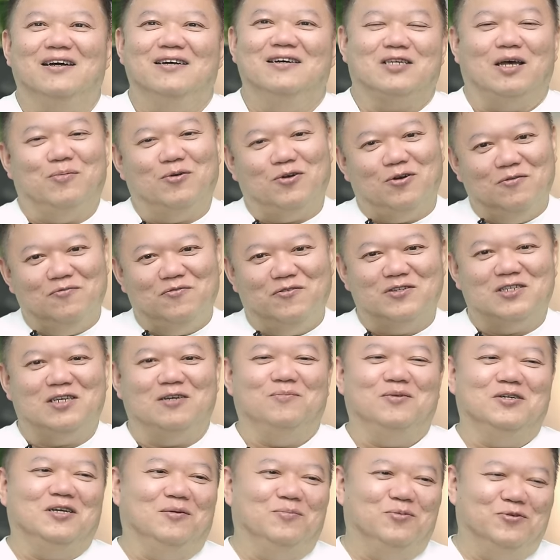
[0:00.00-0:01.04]
财帛宫风险
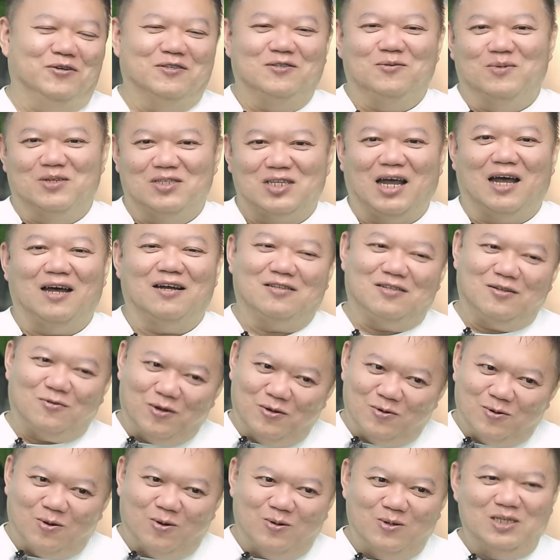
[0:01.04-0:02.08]
比较不会这么大，官
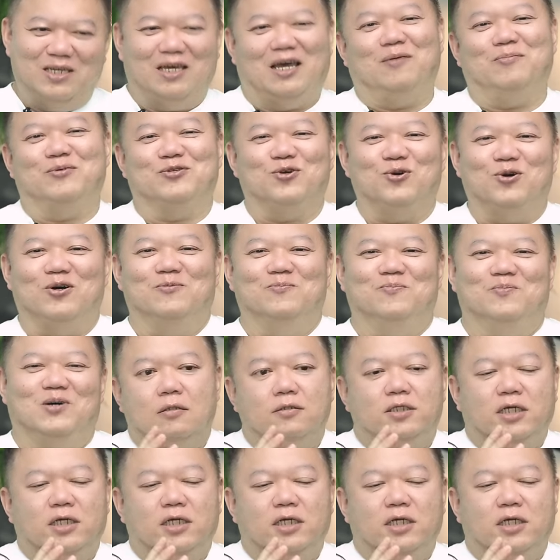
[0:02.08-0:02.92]
禄宫也还不错。